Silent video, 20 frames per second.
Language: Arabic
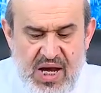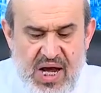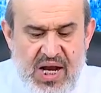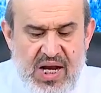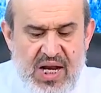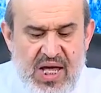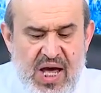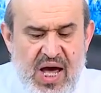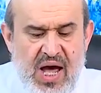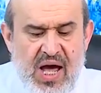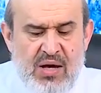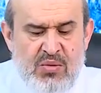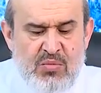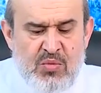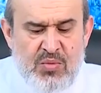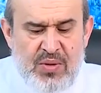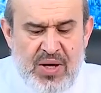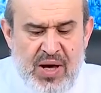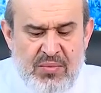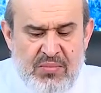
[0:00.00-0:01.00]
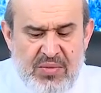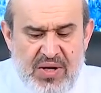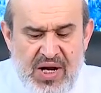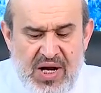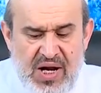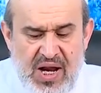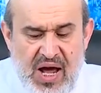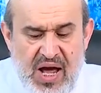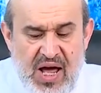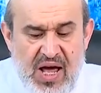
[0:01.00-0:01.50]
القائم بأمر
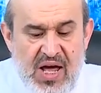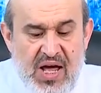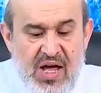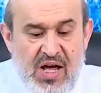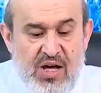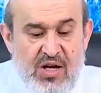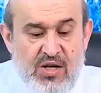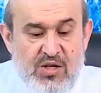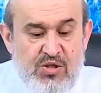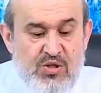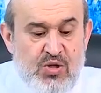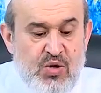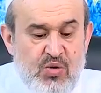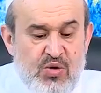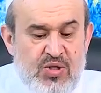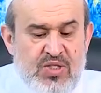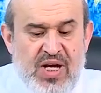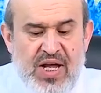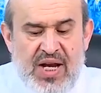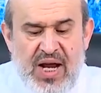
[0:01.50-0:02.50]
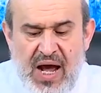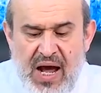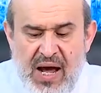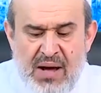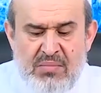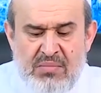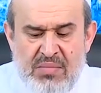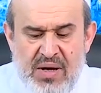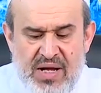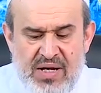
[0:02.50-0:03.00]
الله جلوسا
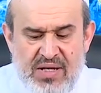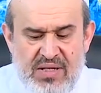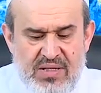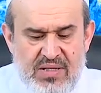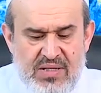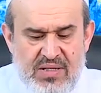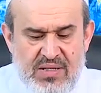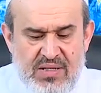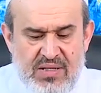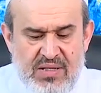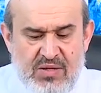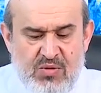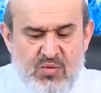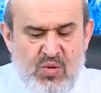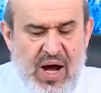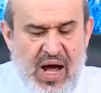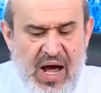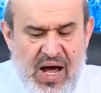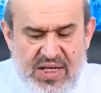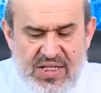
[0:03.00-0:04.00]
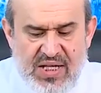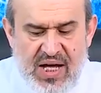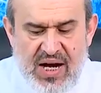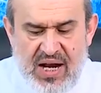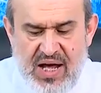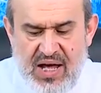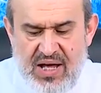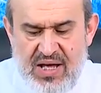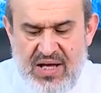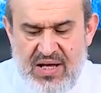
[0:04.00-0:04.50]
عاما
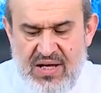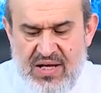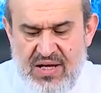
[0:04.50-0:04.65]
وحضر